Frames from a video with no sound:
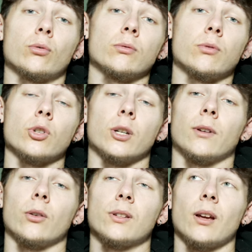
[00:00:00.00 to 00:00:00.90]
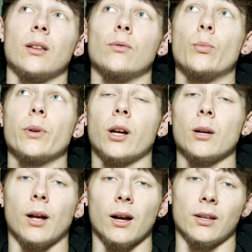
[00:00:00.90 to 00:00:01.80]
compte que j'avais réussi à développer quand
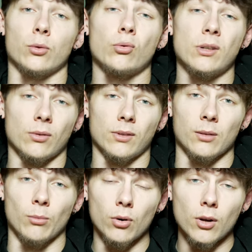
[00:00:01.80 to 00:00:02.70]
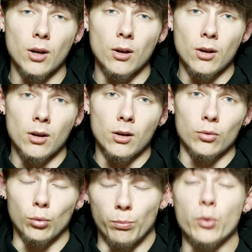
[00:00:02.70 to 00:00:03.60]
même grâce à tous ces entraînements
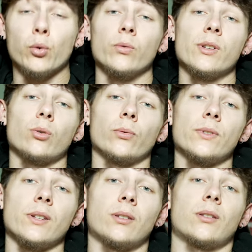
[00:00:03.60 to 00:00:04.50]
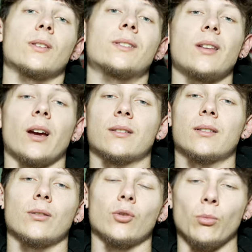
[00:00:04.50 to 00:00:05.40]
une bonne condition physique.
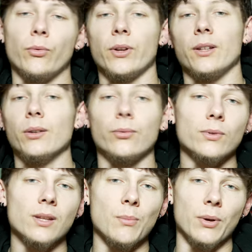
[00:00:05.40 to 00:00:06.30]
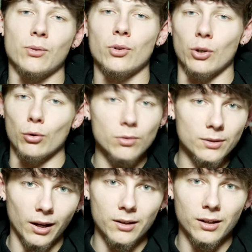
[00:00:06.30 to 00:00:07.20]
Certes, je me fais défoncer parce que j'ai aucune
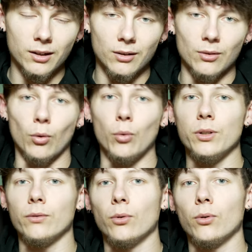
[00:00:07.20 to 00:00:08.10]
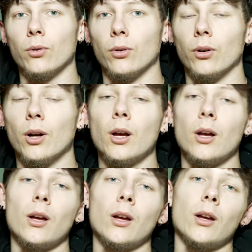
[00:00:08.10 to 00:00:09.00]
technique au niveau euh,
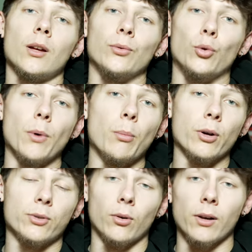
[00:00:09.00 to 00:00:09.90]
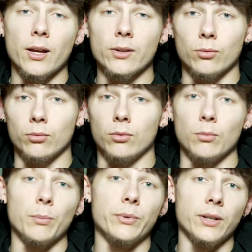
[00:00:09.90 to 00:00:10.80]
de ma boxe anglaise ou de
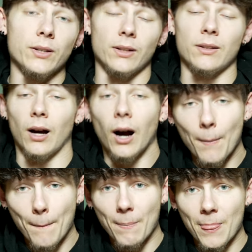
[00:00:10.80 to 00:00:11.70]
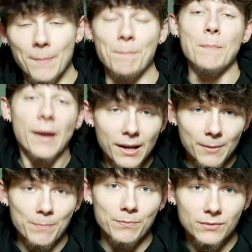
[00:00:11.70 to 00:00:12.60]
mes pieds, etc. Mais
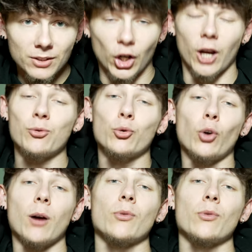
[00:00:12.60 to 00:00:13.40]
j'arrive toujours à